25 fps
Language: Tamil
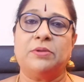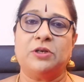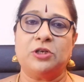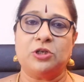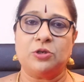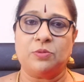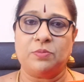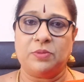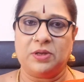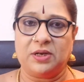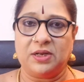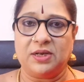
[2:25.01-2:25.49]

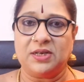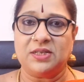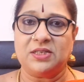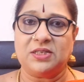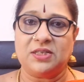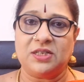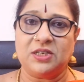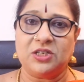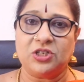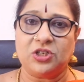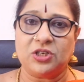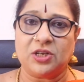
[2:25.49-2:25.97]
மற்றும் மிருக
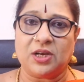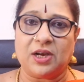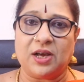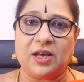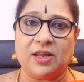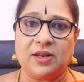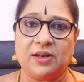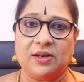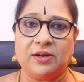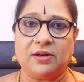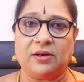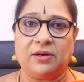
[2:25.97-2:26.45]

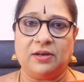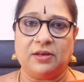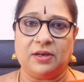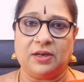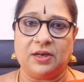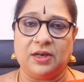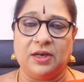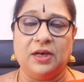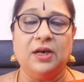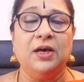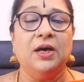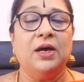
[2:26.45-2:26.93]

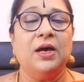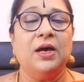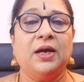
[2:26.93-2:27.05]
சிறுஷகாரர்களுக்கு